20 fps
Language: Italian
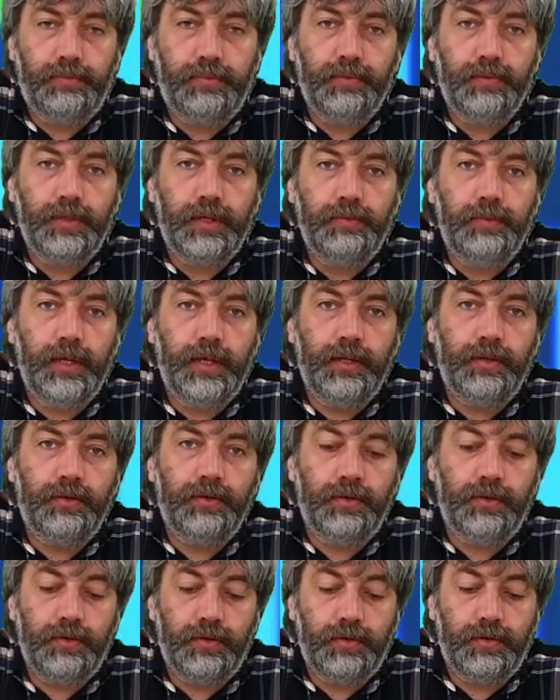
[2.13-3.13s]

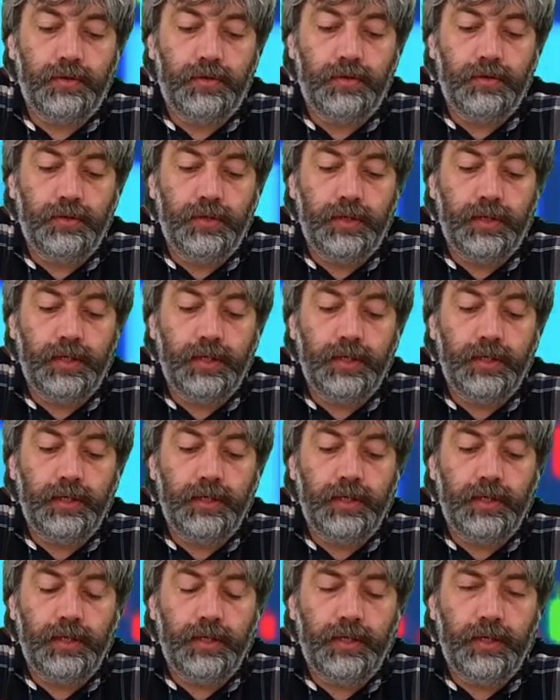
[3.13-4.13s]
appuntamento con eh,